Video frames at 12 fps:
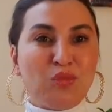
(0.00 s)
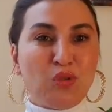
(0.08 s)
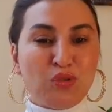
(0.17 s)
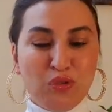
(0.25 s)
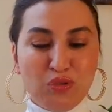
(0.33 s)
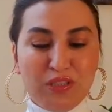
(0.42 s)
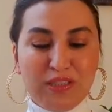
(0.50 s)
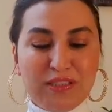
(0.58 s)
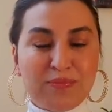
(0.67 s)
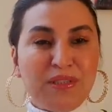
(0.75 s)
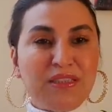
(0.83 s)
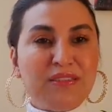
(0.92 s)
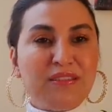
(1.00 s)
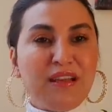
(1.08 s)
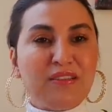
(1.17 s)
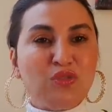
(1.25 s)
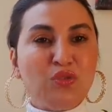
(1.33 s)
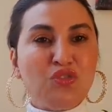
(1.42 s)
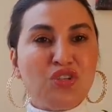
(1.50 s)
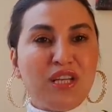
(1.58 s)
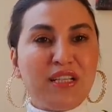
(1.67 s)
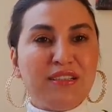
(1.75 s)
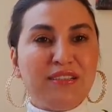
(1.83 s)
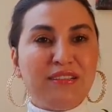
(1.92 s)
yok diyorsanız meditasyon
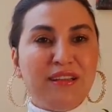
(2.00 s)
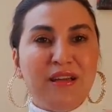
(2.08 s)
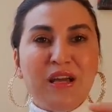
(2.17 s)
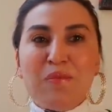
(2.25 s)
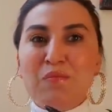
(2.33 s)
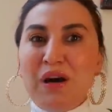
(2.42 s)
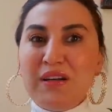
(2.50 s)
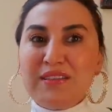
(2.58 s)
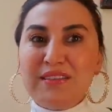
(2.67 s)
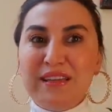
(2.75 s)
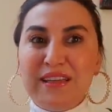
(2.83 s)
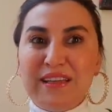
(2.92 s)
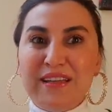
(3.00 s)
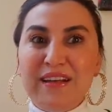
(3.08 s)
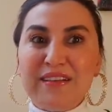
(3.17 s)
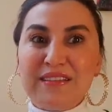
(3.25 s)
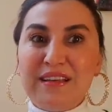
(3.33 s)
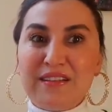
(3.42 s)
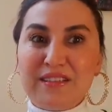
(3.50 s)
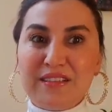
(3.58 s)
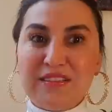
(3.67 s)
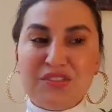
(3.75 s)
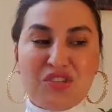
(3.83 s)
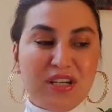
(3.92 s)
şeklinde bazı dengeler
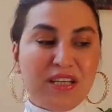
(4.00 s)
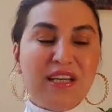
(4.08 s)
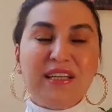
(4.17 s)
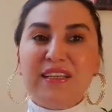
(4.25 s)
sarsılacak.